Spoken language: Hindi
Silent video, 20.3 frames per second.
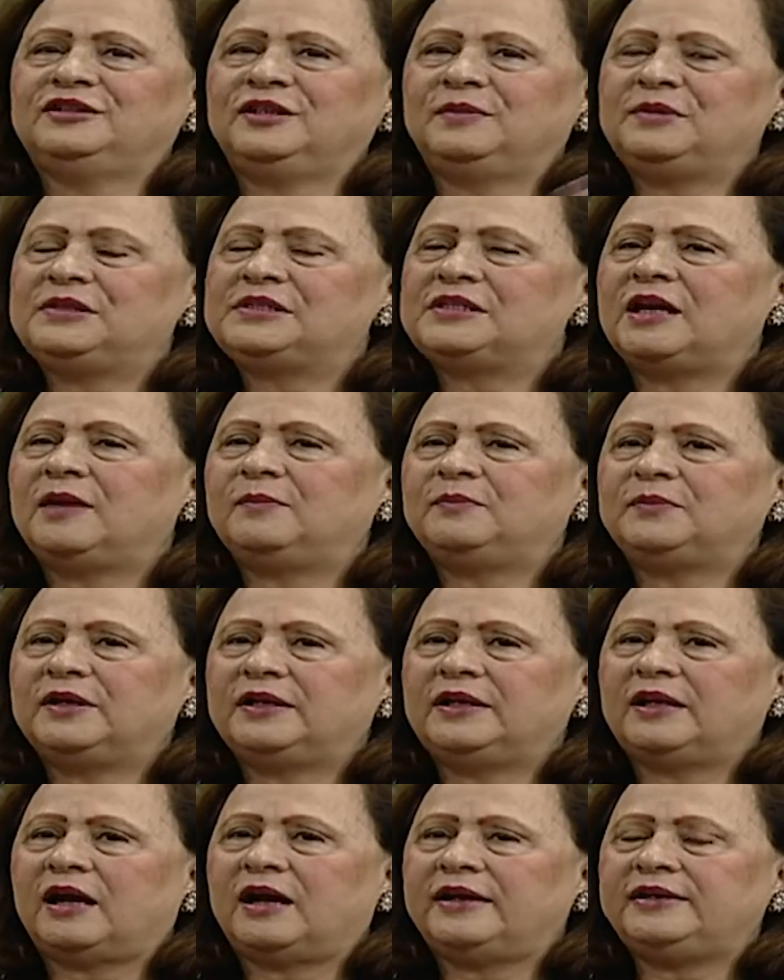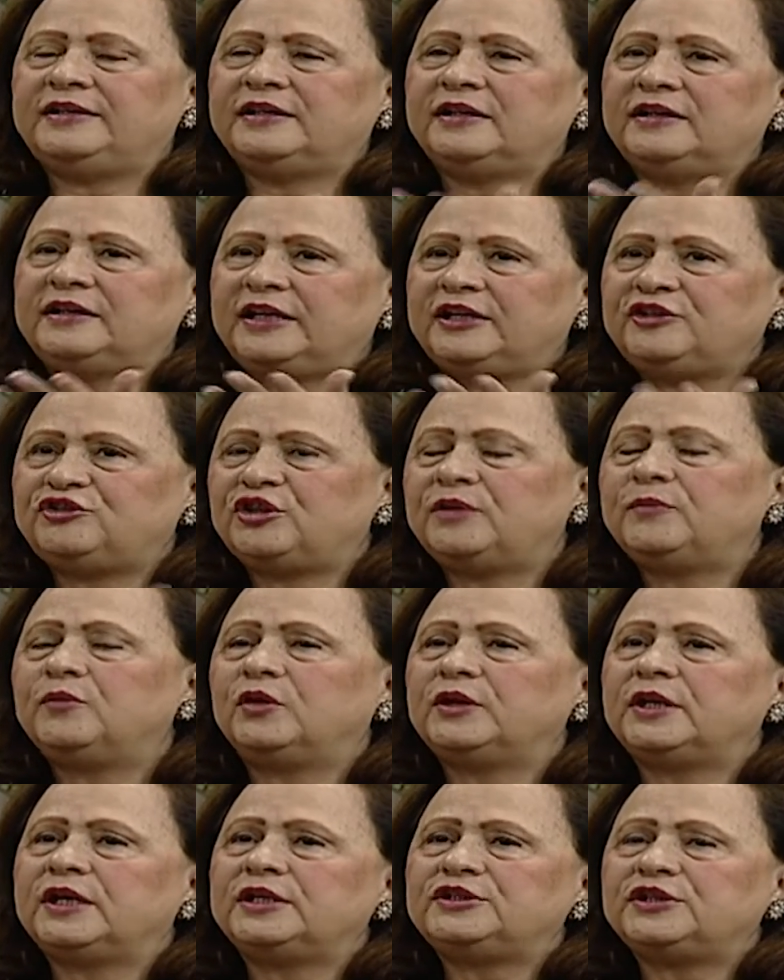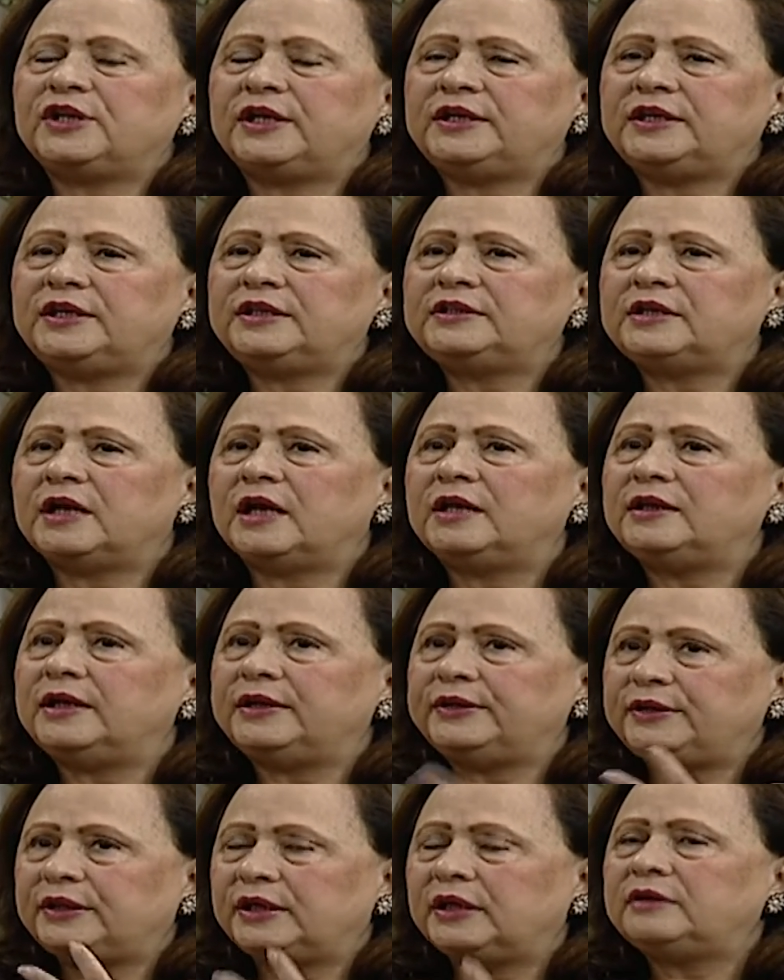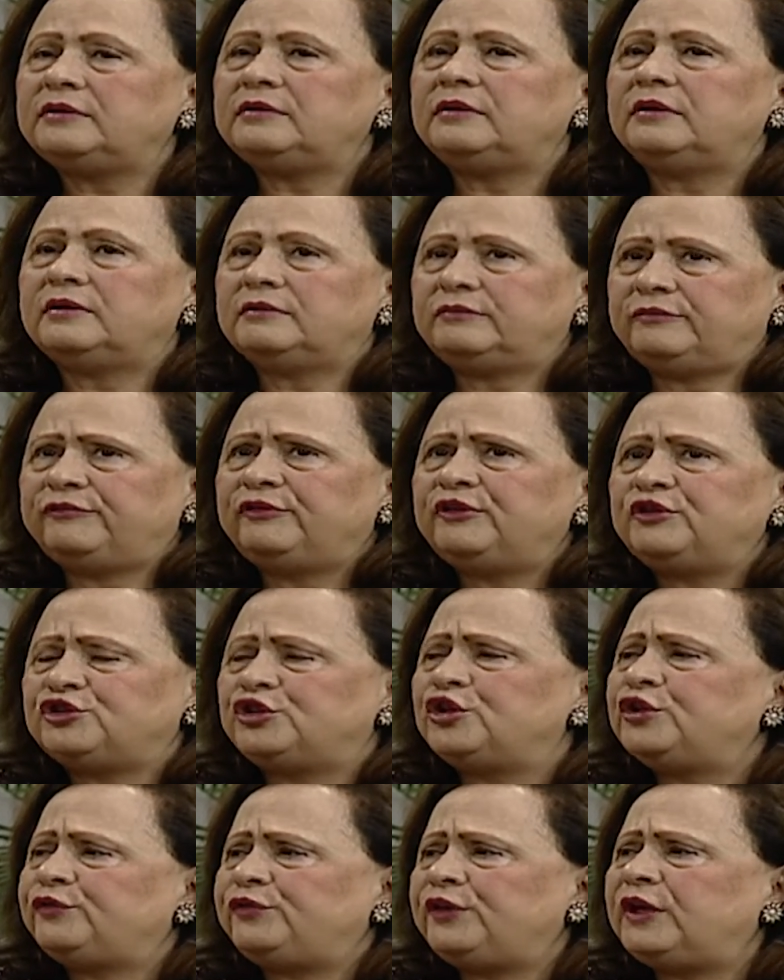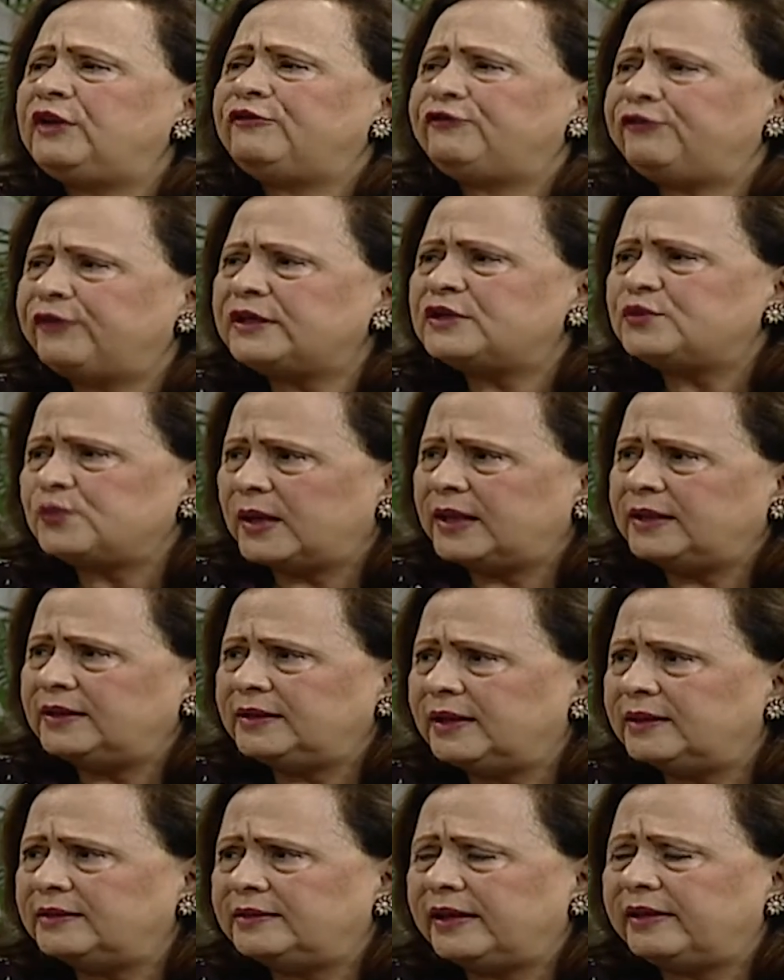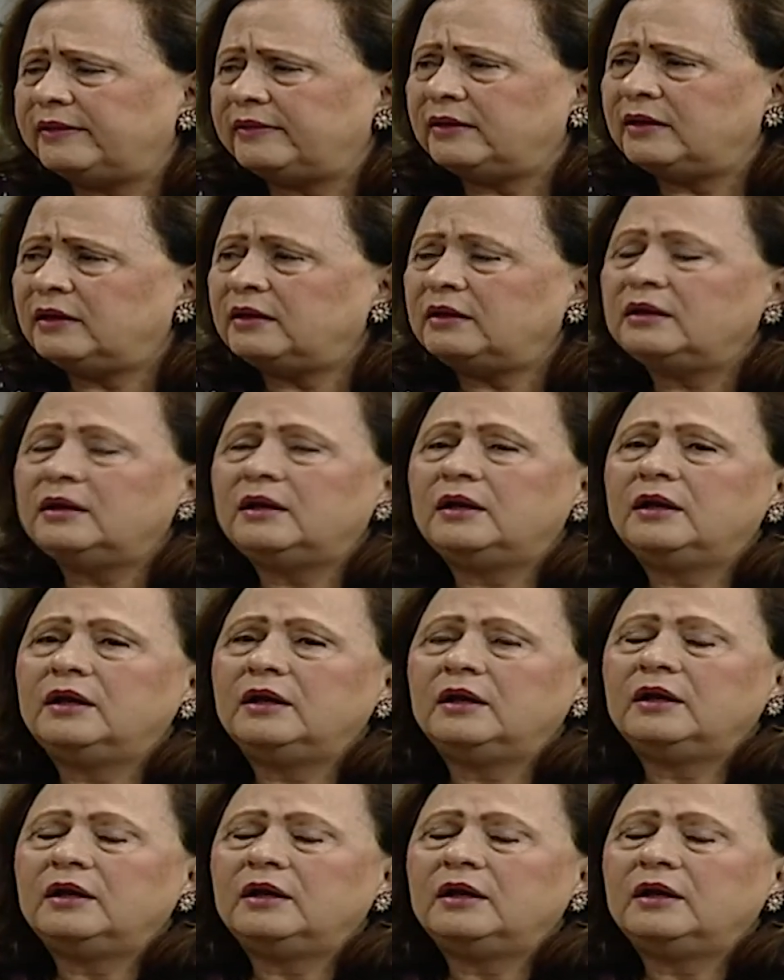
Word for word: जमीन साहब का आइडिया कि एक जिम होना चाहिए जहाँ लड़कियाँ शुड फील फिट व्हाइल दे आर देयर ना आते हैं बहुत